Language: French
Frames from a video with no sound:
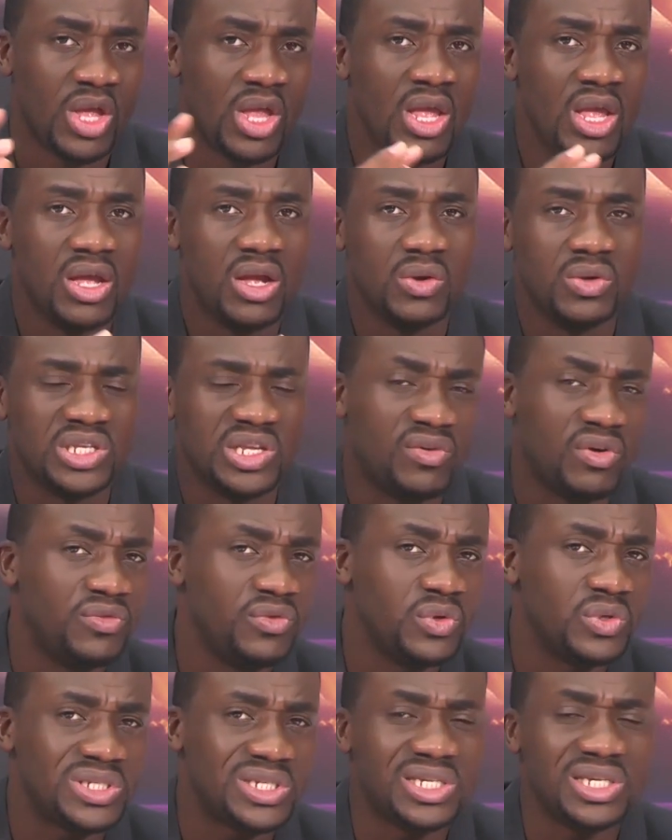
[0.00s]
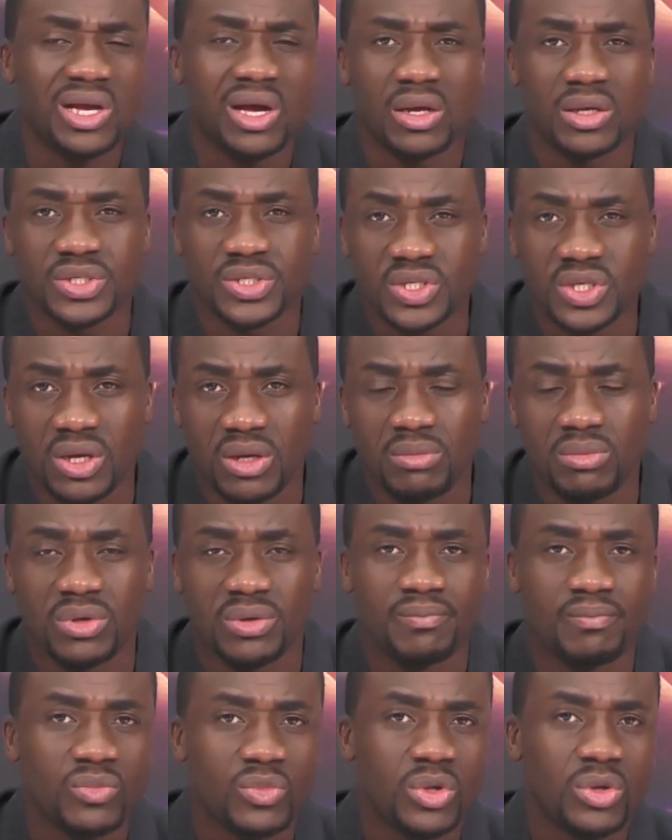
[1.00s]
Nous avons vu aussi ensemble
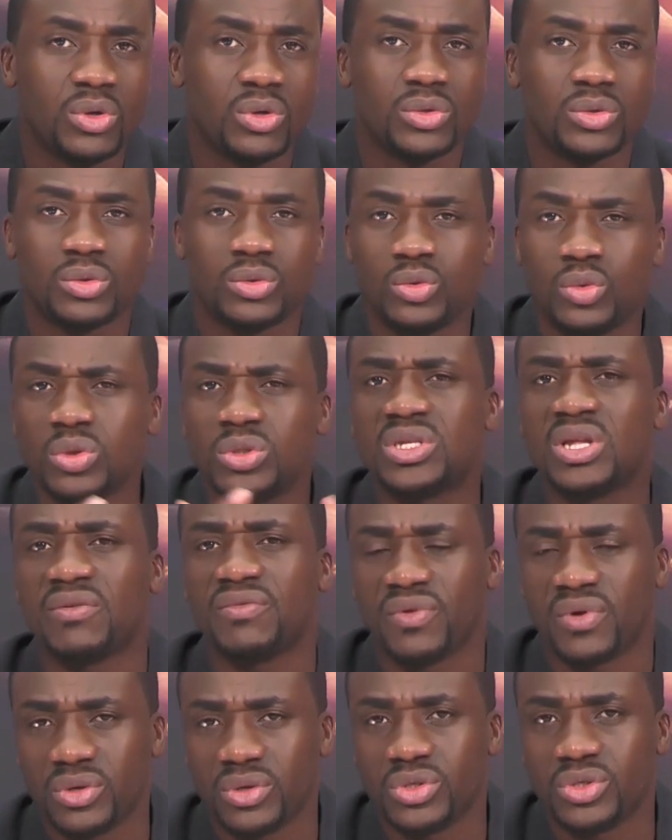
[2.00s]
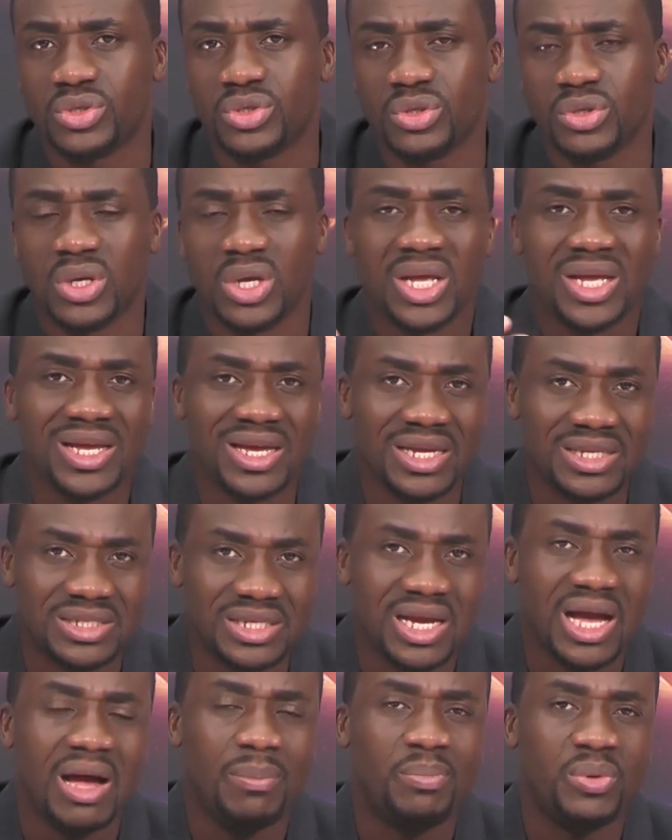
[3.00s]
que tout enfant de Dieu était
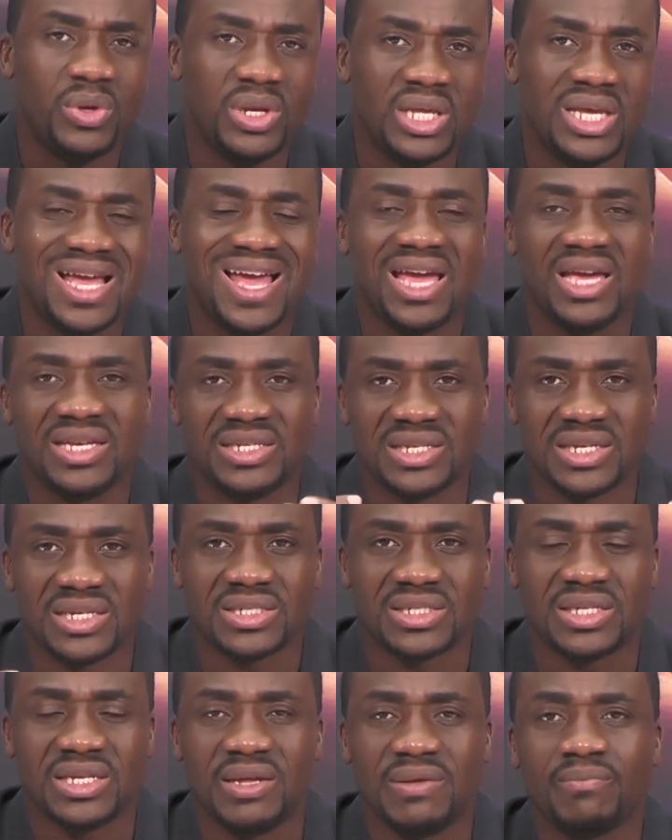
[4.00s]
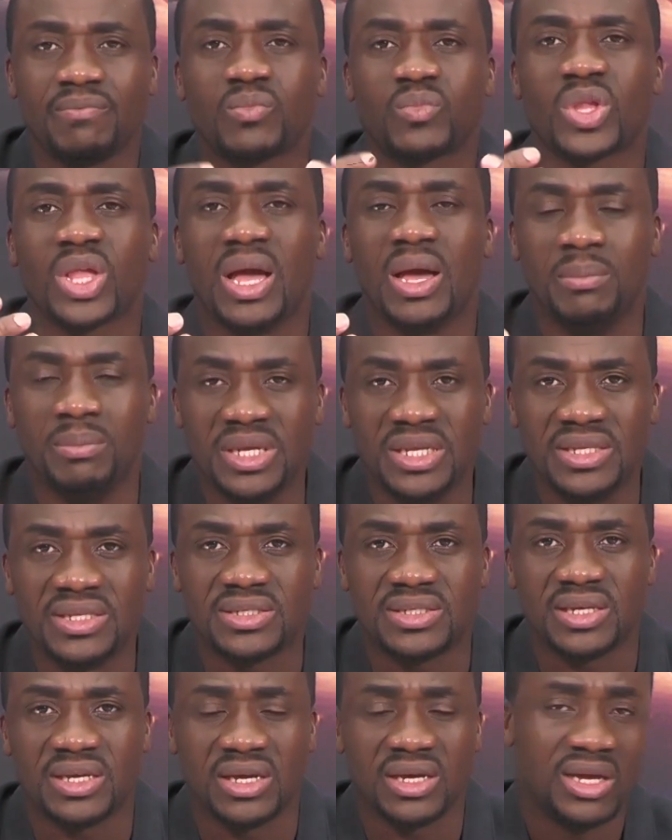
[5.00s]
appelé à exercer un
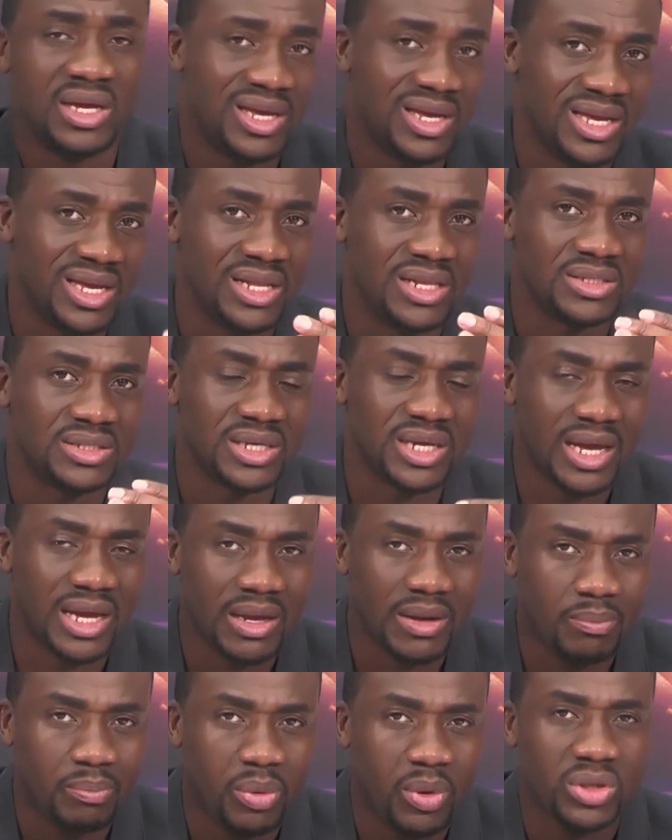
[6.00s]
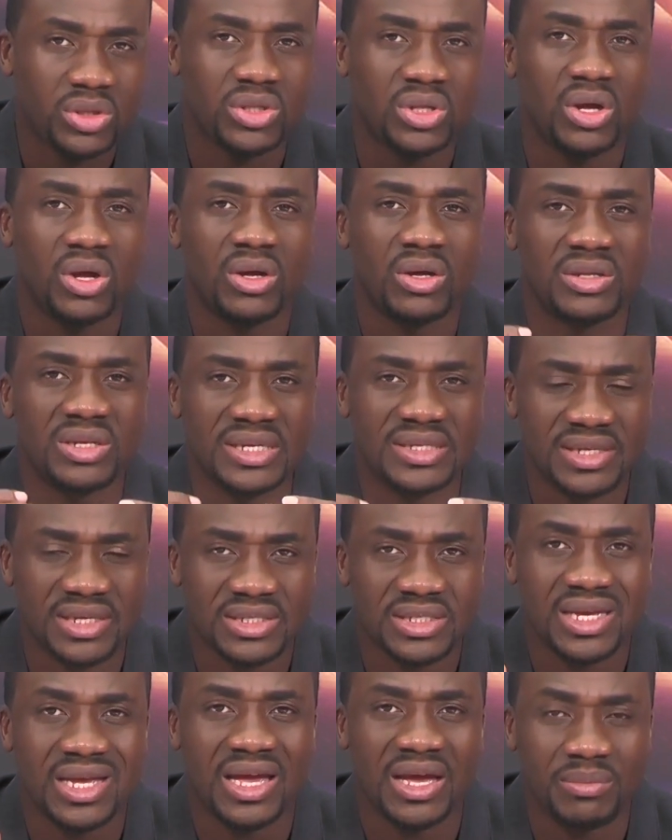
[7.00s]
ministère et il était important d'exercer
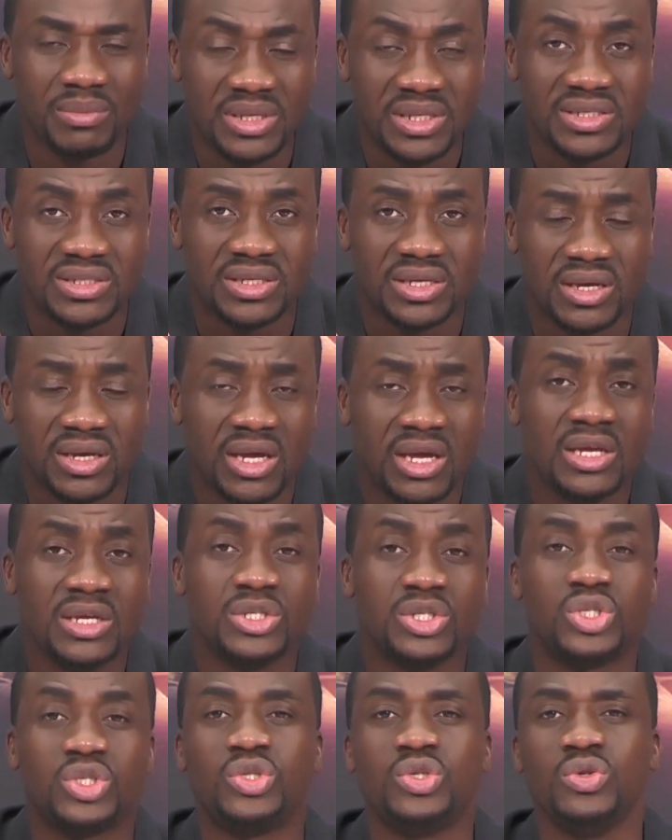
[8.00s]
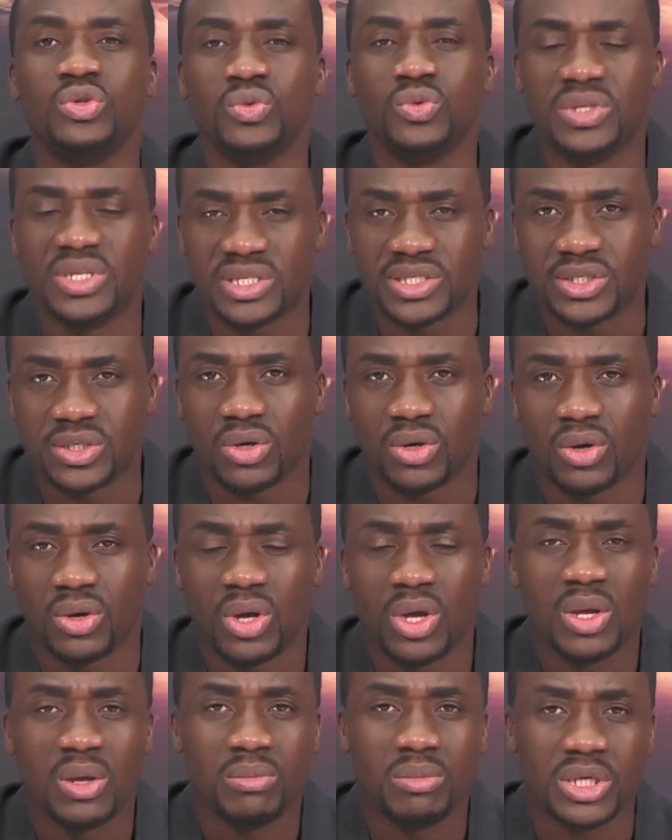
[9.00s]
un ministère si nous désirons
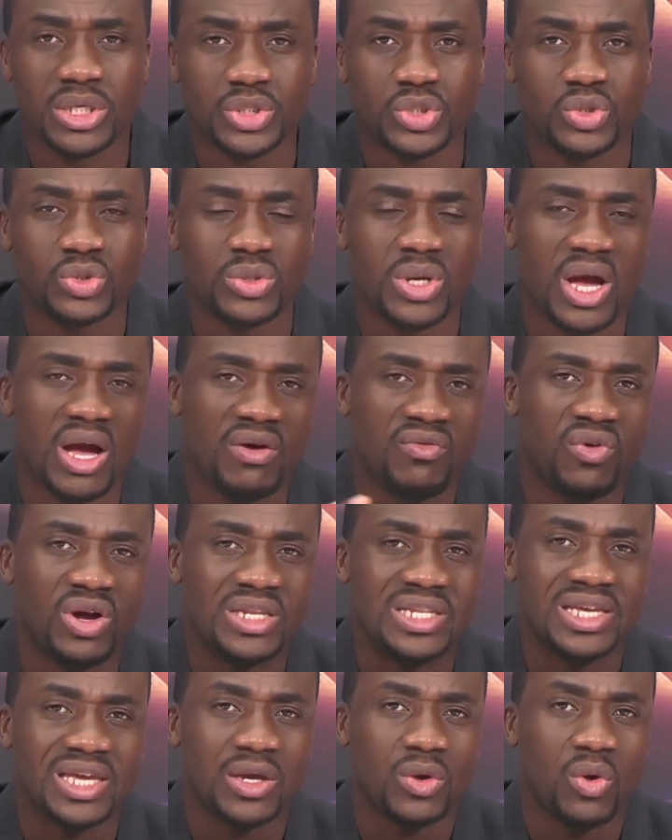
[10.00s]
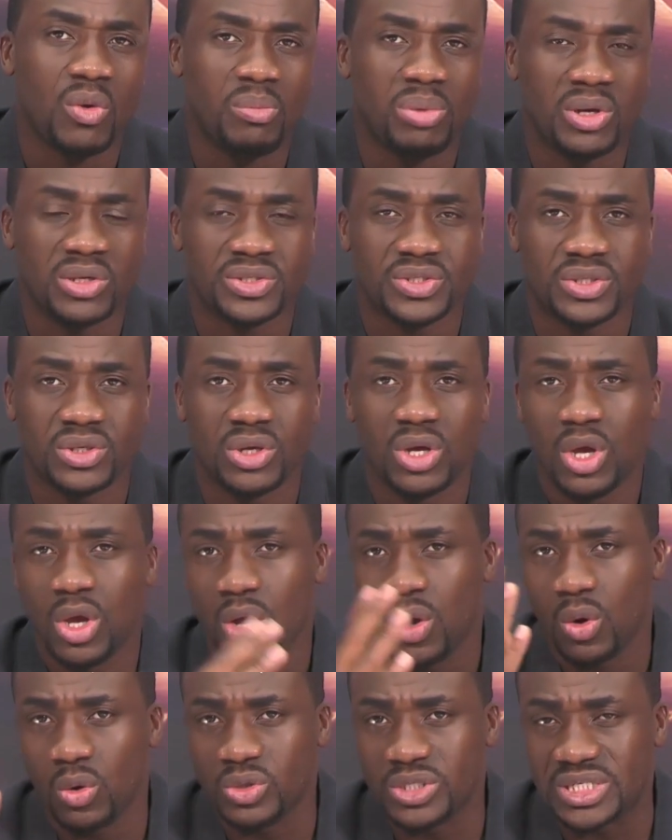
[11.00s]
bien sûr avoir des récompenses
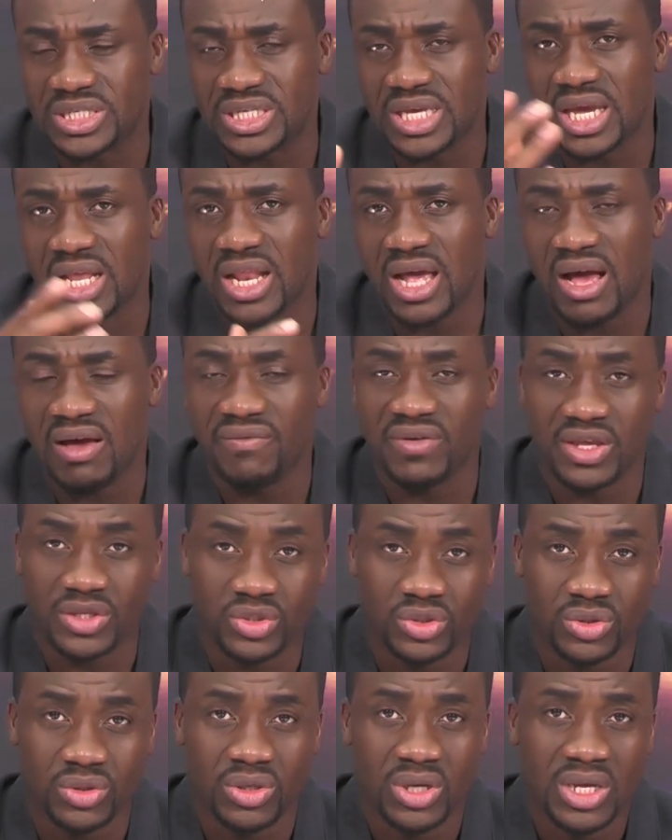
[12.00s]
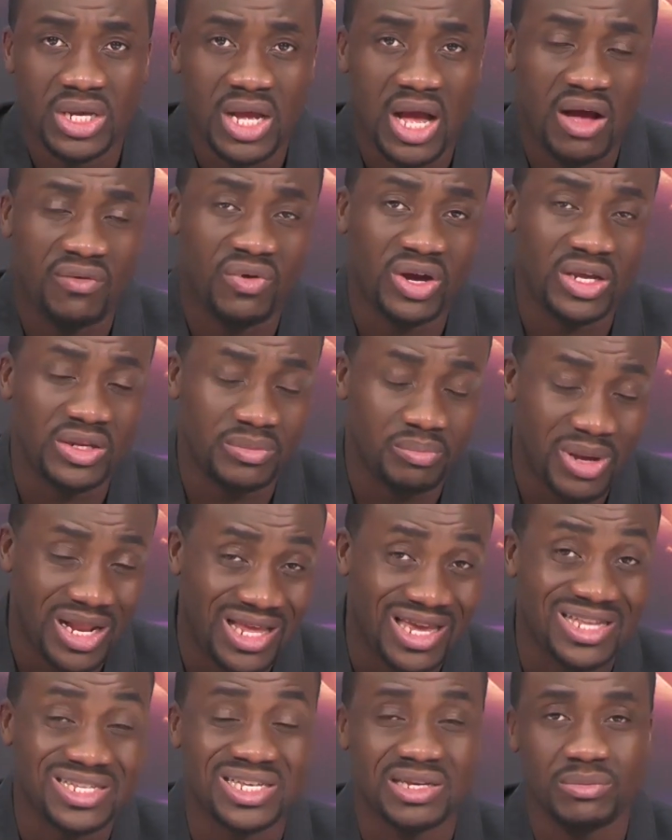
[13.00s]
au ciel avec Dieu, avoir une belle
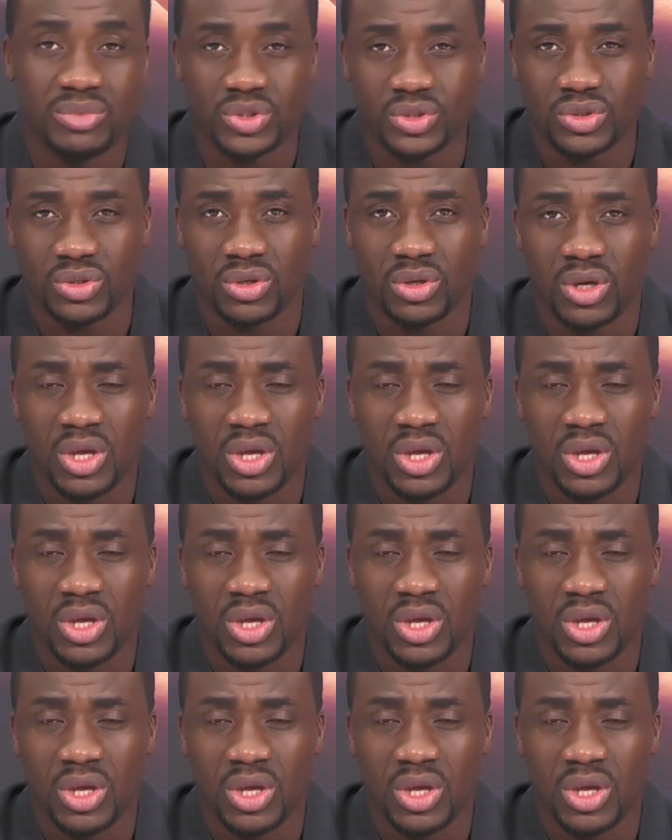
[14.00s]
rétribution.